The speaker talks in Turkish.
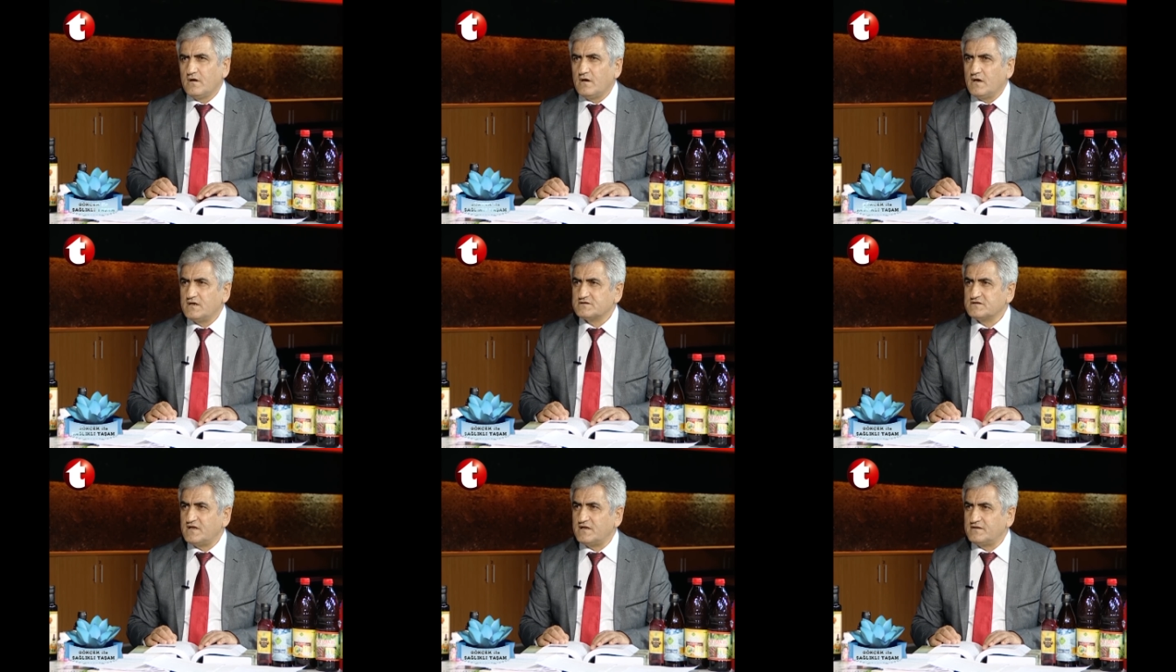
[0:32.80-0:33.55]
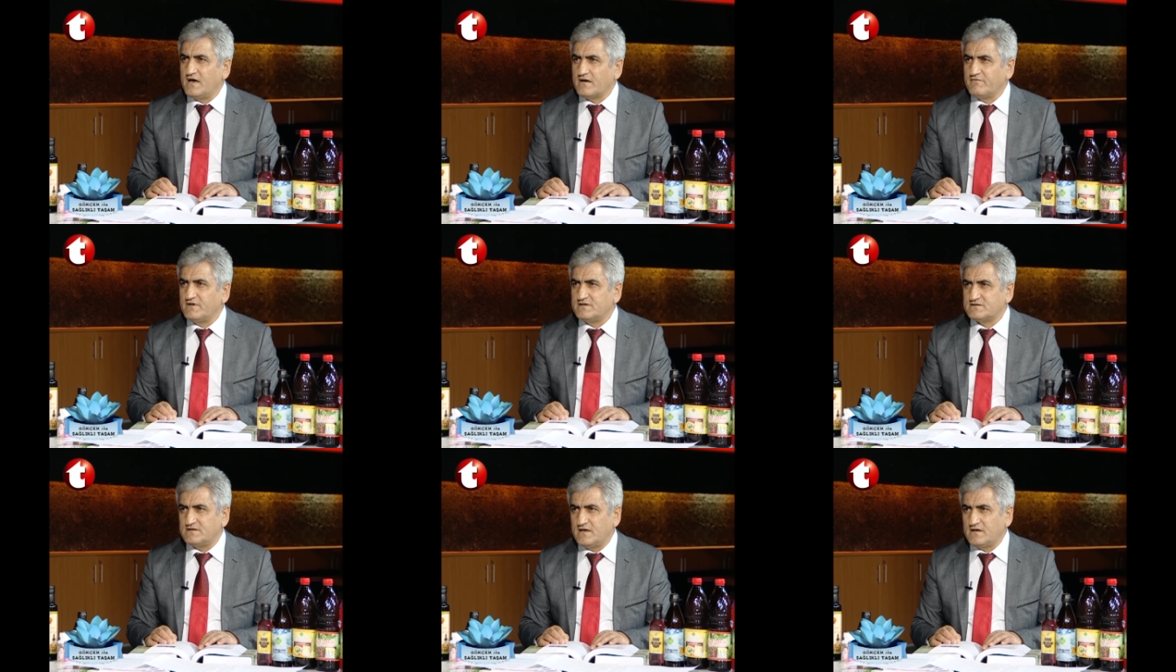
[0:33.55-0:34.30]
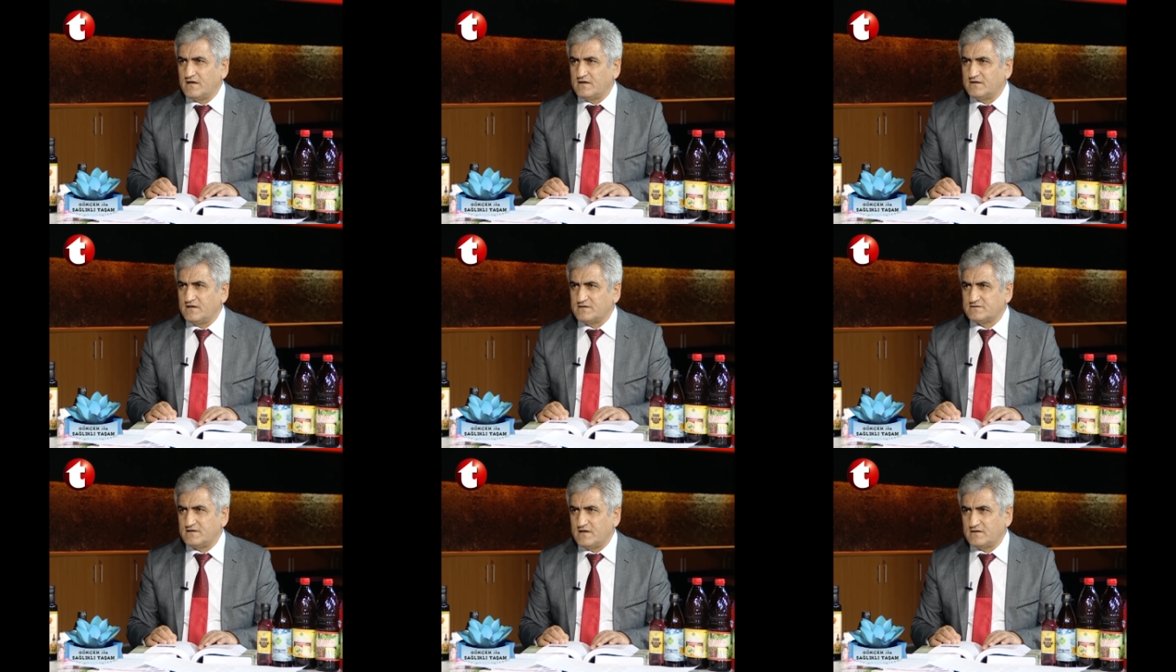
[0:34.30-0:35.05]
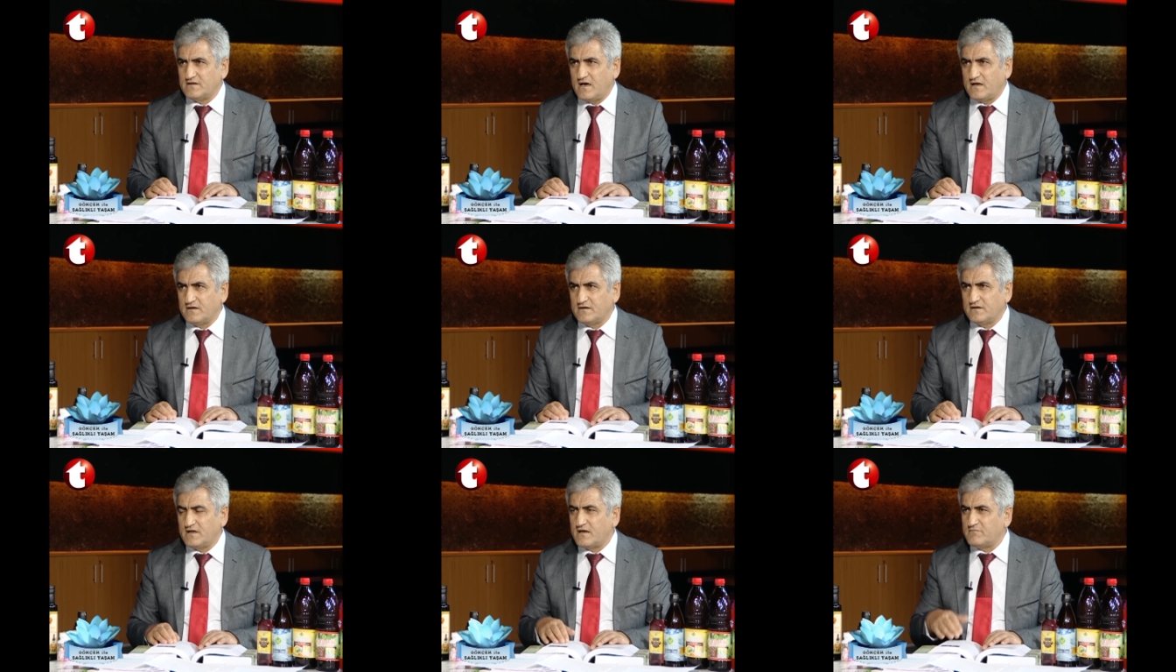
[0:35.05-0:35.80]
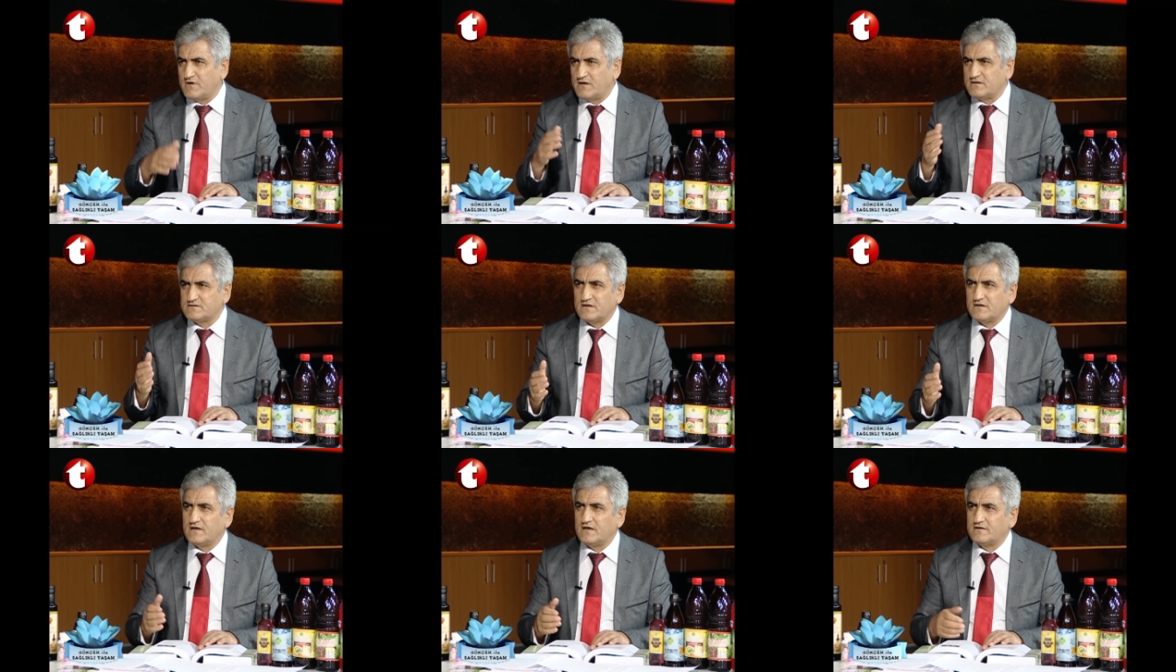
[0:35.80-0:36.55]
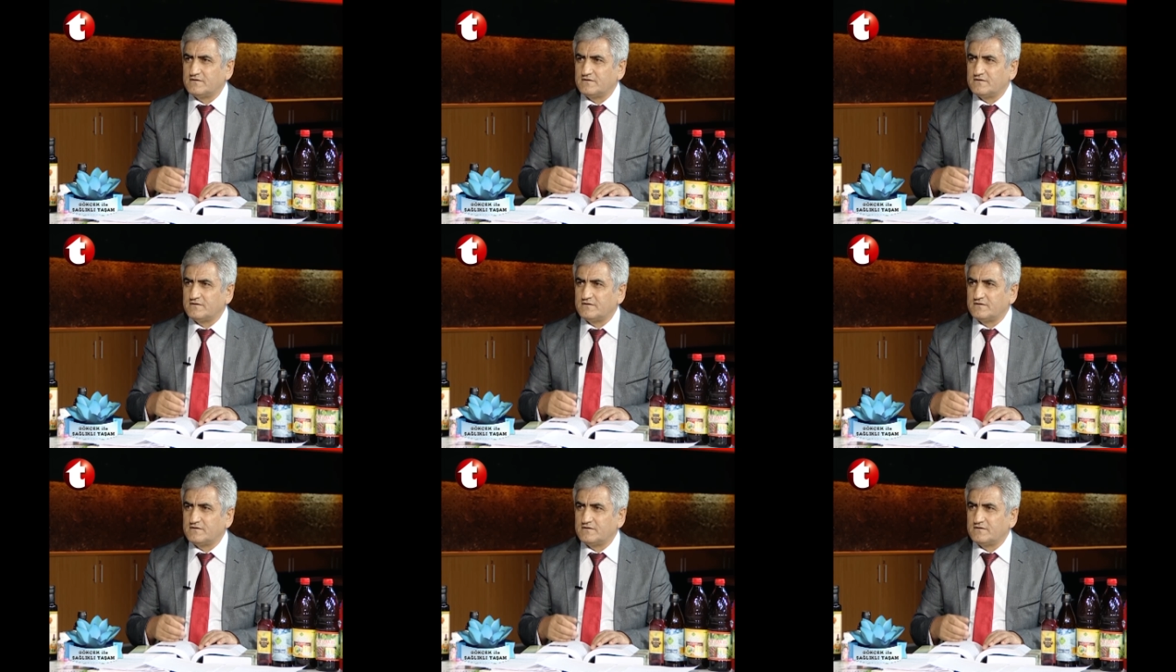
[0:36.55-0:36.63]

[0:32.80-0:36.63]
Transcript: Eskiden Darwinistler, ateistler yani inanmayan insanlar,